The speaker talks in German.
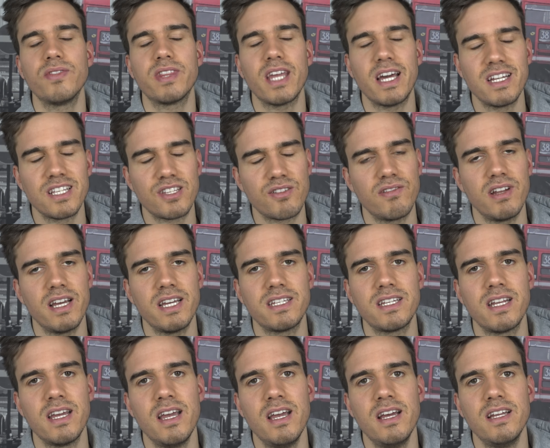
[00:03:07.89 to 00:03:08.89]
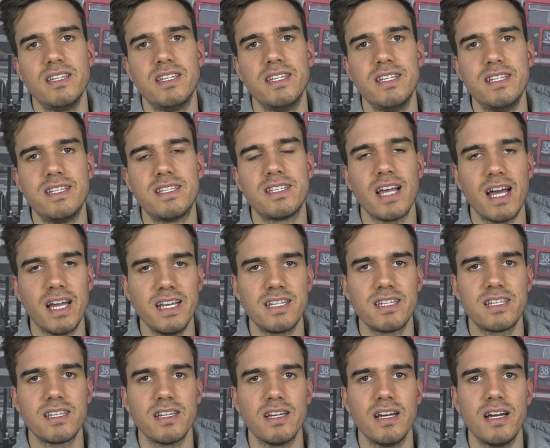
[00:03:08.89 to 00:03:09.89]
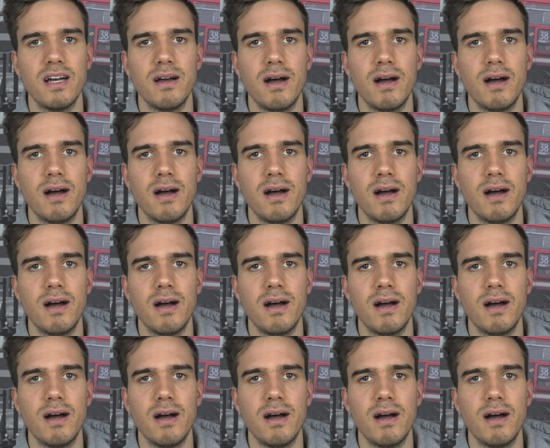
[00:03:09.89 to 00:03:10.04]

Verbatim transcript: dann ist vielleicht die Zeit äh,